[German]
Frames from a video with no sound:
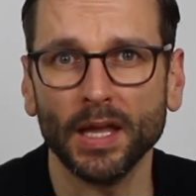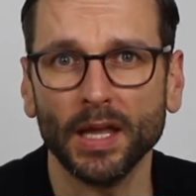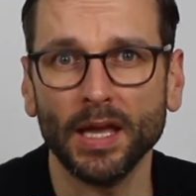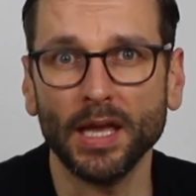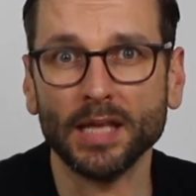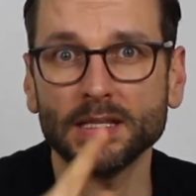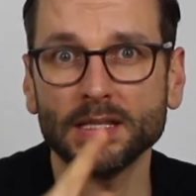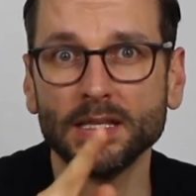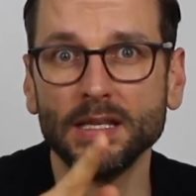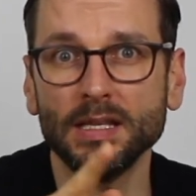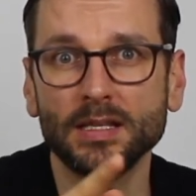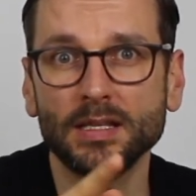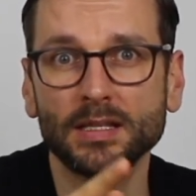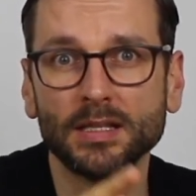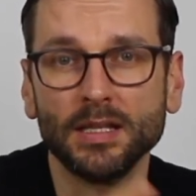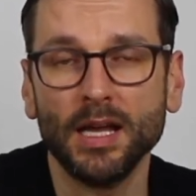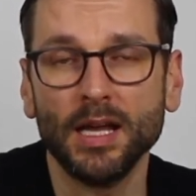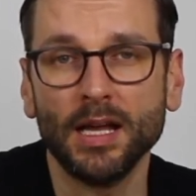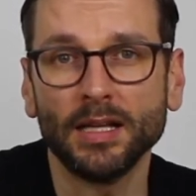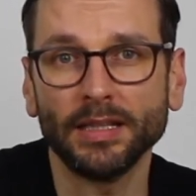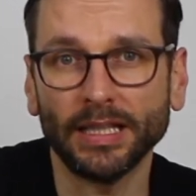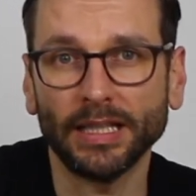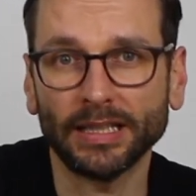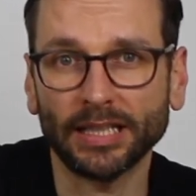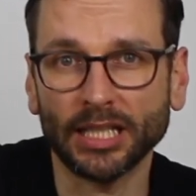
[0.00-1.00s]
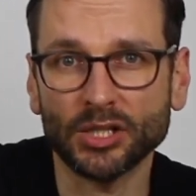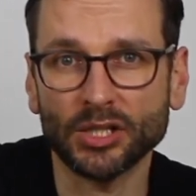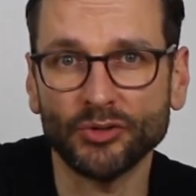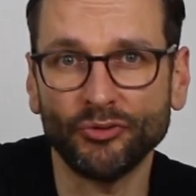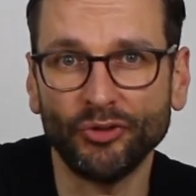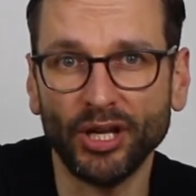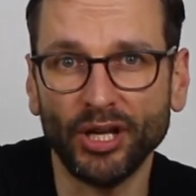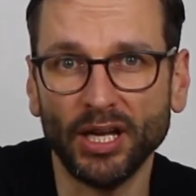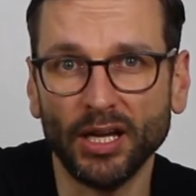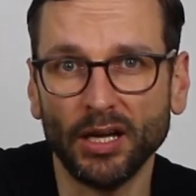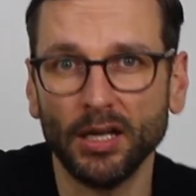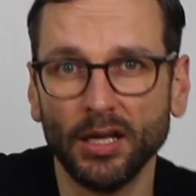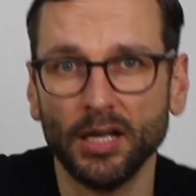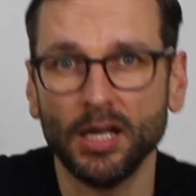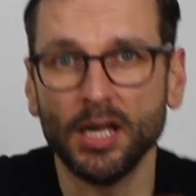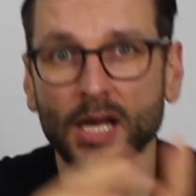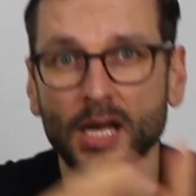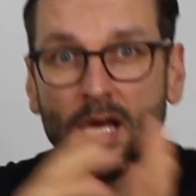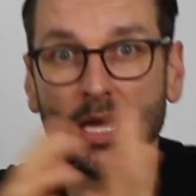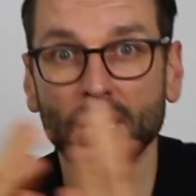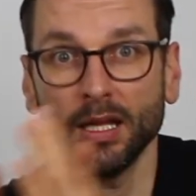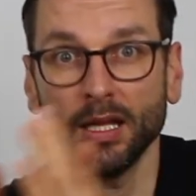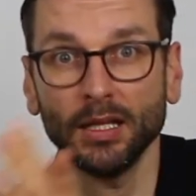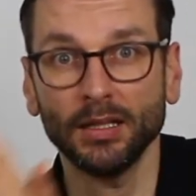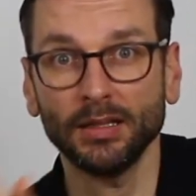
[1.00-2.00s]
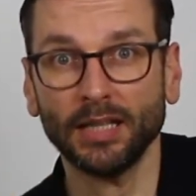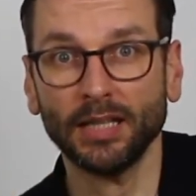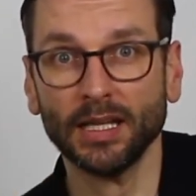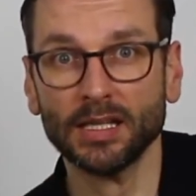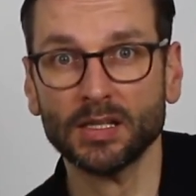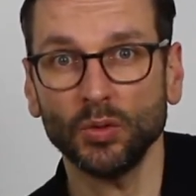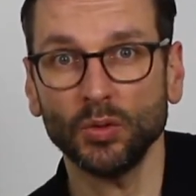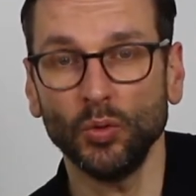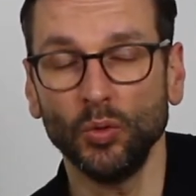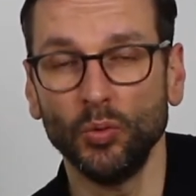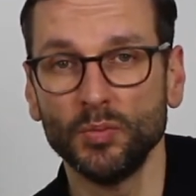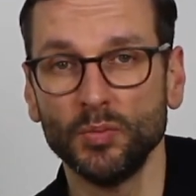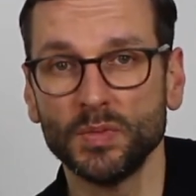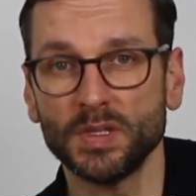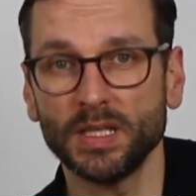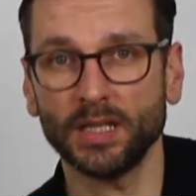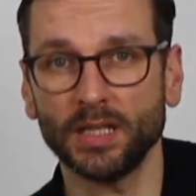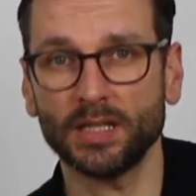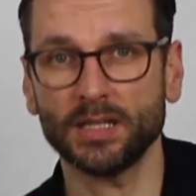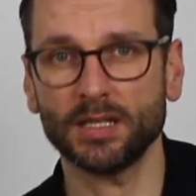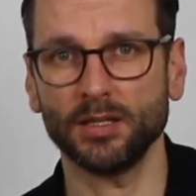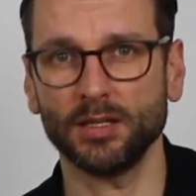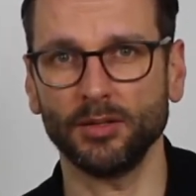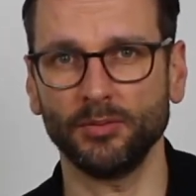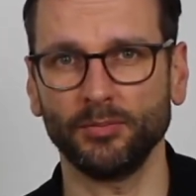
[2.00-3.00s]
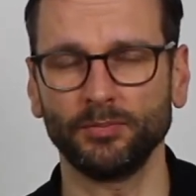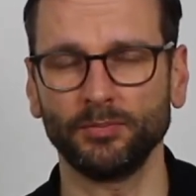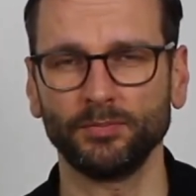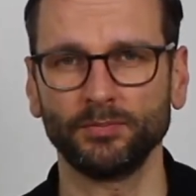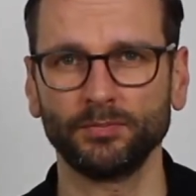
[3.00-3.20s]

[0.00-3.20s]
Es ist der Transfer, das Umsetzen.